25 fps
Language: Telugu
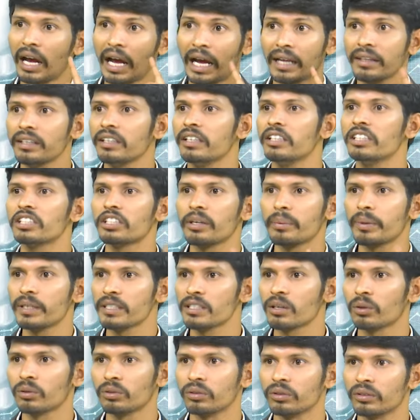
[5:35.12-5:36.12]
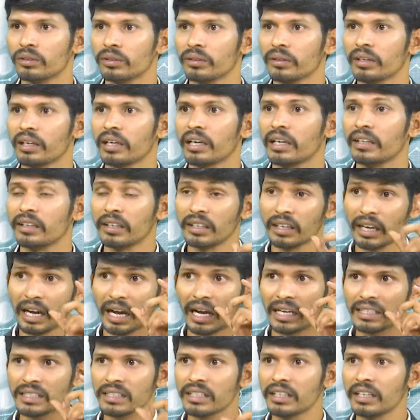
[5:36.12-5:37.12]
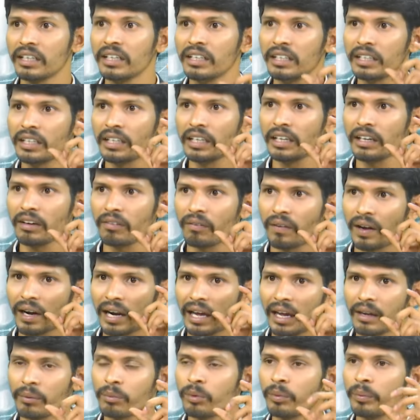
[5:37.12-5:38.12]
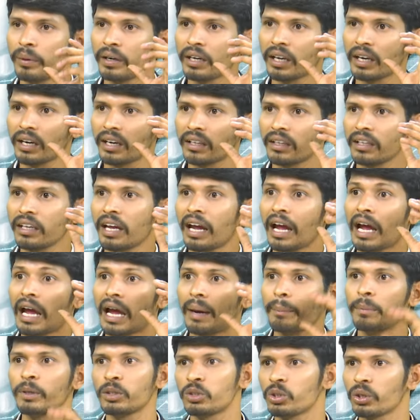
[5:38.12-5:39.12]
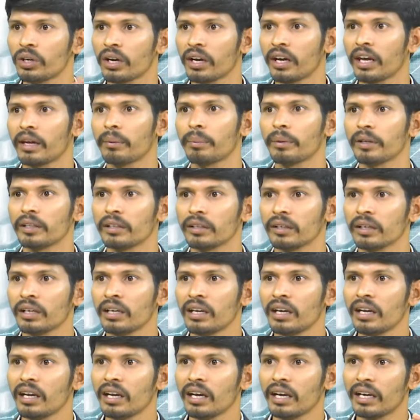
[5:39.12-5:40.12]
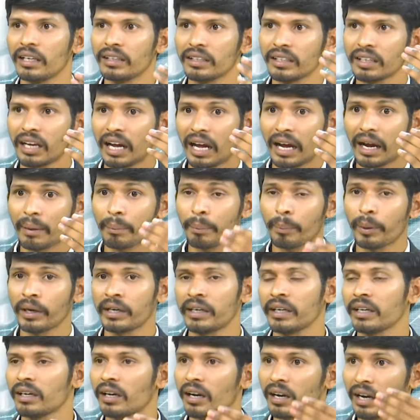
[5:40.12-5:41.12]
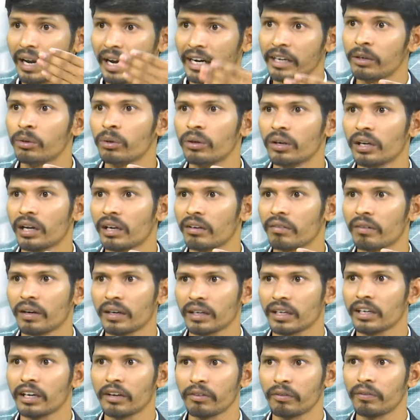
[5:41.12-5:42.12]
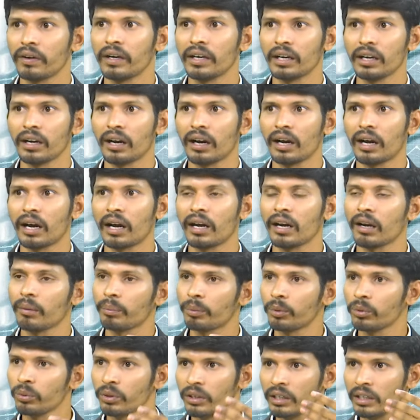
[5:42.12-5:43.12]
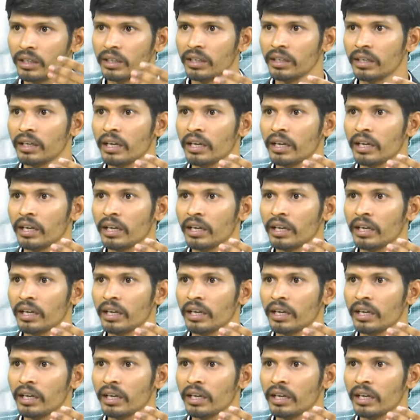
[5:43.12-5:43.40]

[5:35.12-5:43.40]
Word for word: అది డిస్టర్బెన్స్ అవుతుంది ఏంటంటే ఆ స్క్రీన్కి వాళ్ళ ఐ మూమెంట్ అనేది హ్యాబిచుయేటెడ్ అయిపోయింది ఏంటంటే ఆ పర్టికులర్ లైట్ ఉండాలి వాళ్ళకి డెఫినెట్గా అన్నప్పుడు ఈ